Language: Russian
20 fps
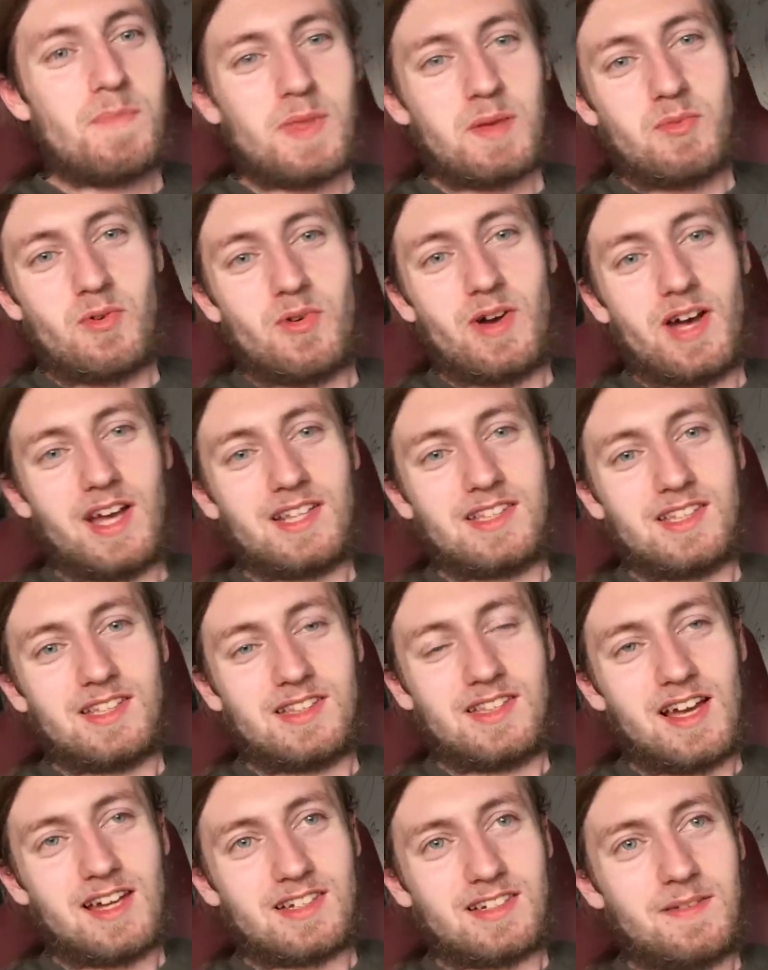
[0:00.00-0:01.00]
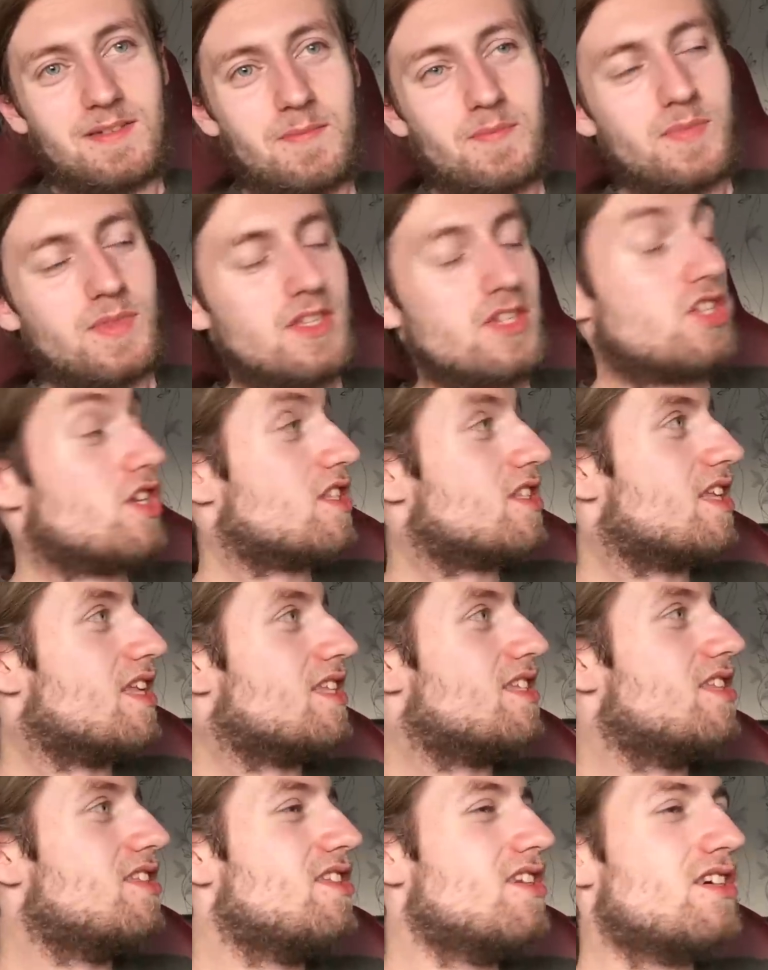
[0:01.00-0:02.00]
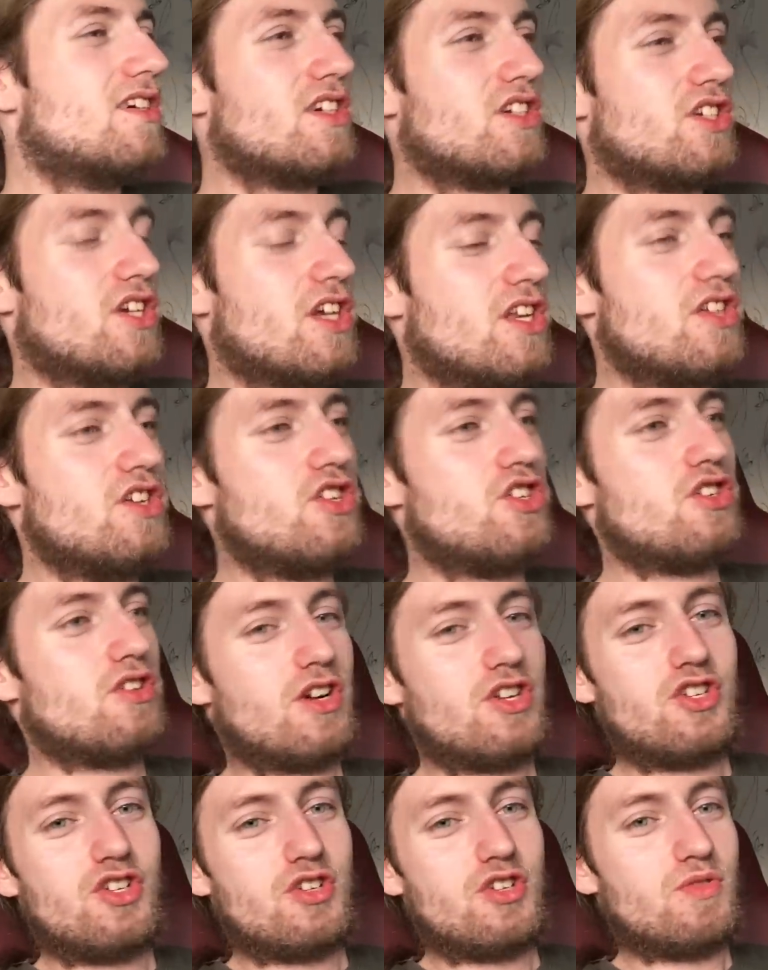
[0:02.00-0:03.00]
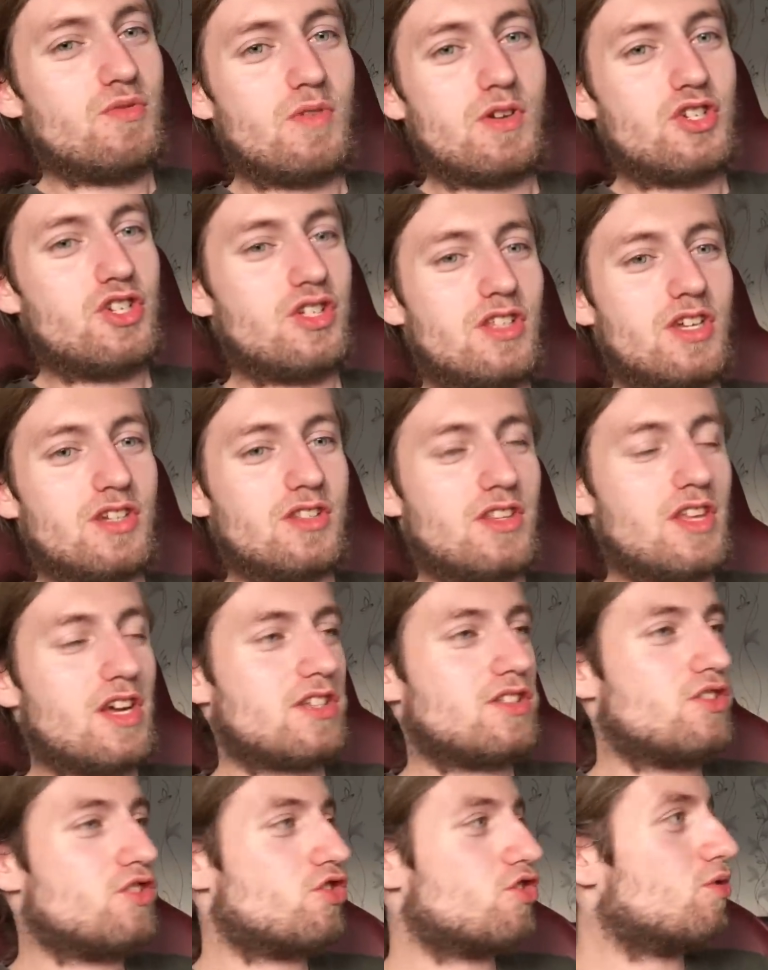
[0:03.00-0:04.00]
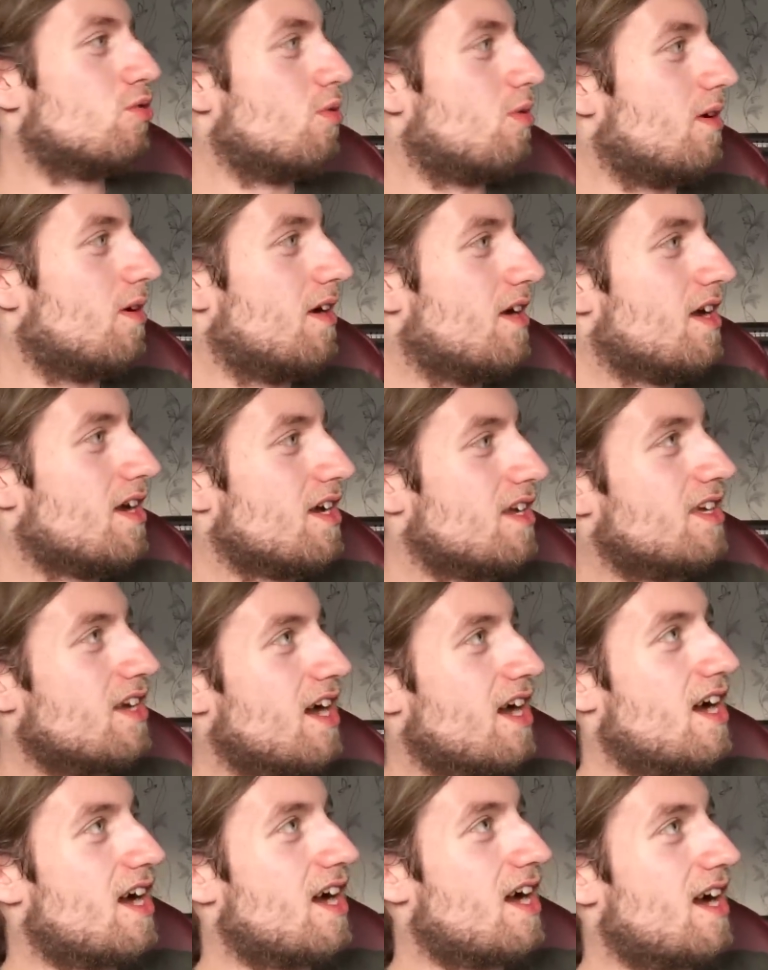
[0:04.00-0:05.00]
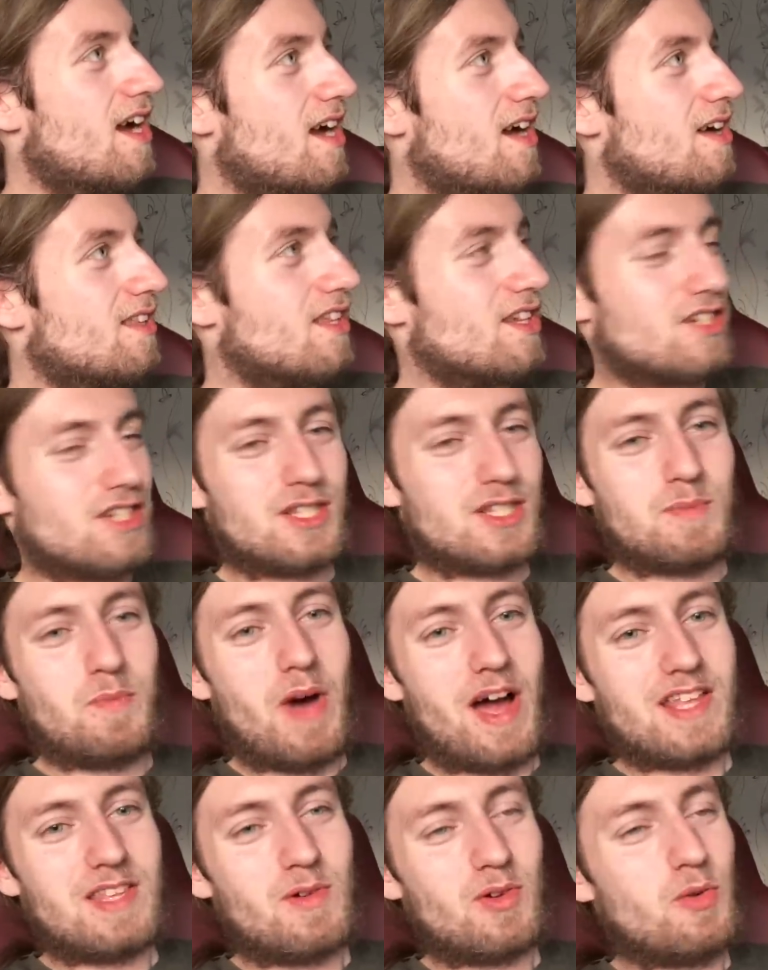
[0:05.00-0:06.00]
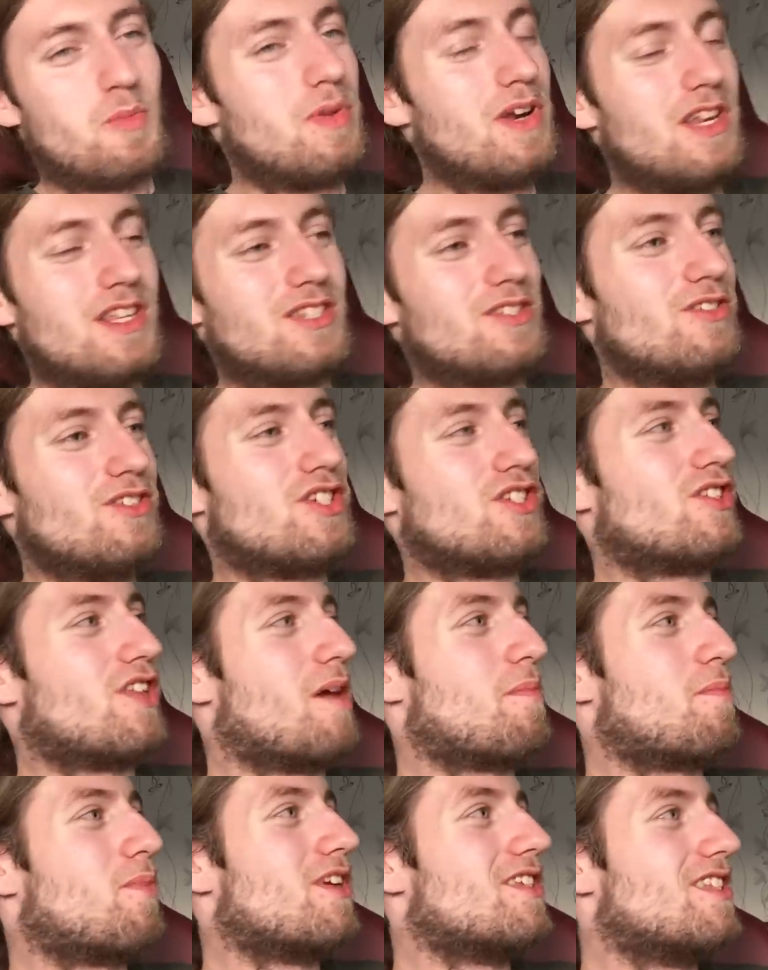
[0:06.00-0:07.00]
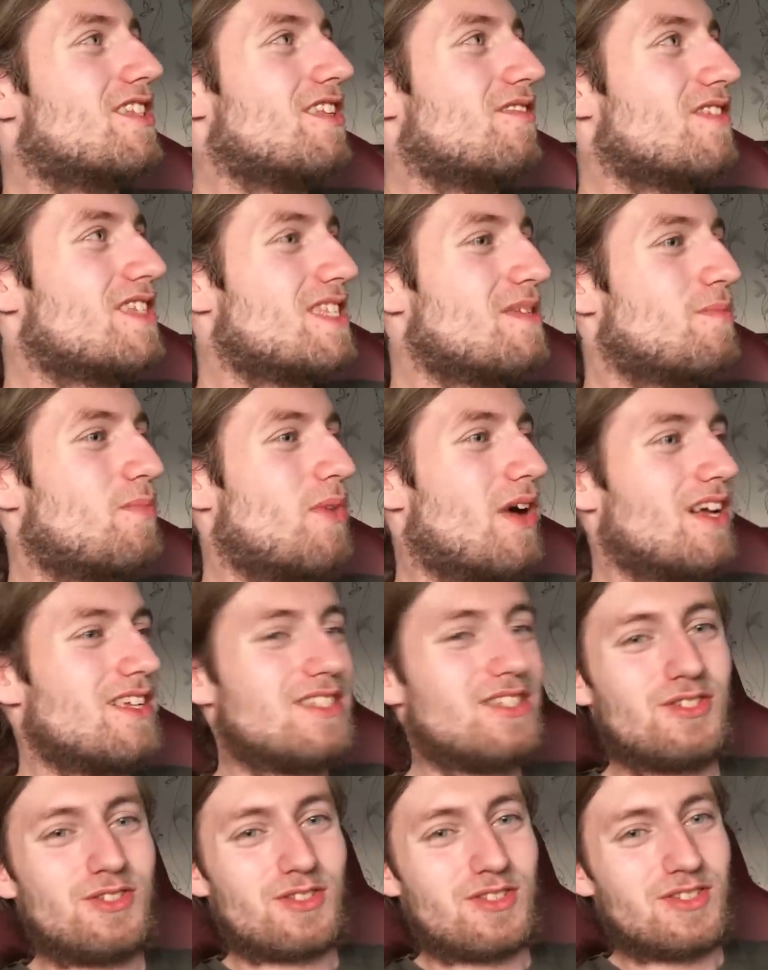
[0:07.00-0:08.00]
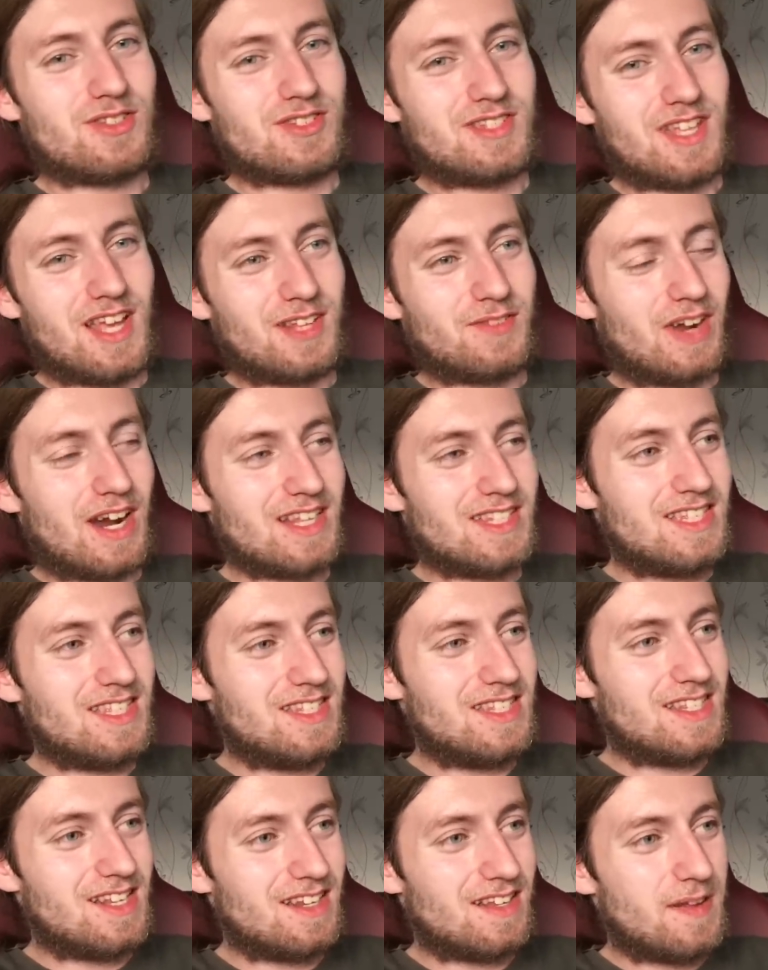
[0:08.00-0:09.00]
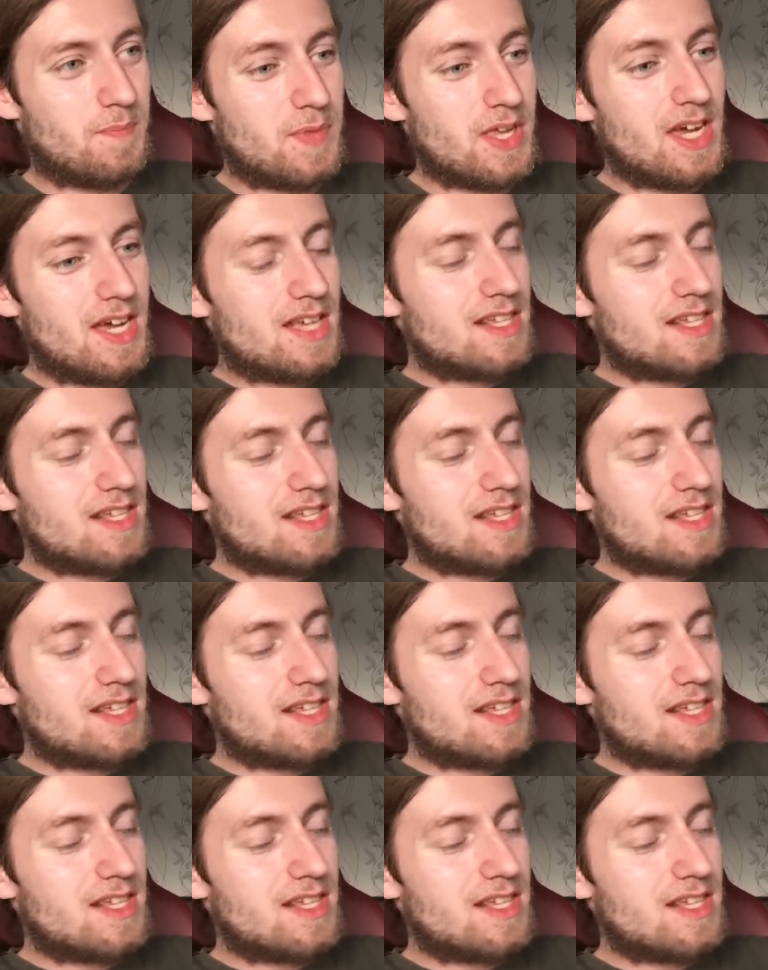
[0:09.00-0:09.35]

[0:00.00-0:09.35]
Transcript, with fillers: Бывает и так. И сейчас, кстати, дикое жарище, вообще, вообще так, так тяжело. Я даже спать не могу. Были случаи, что я просто не высыпался, чувствовал себя отвратительно.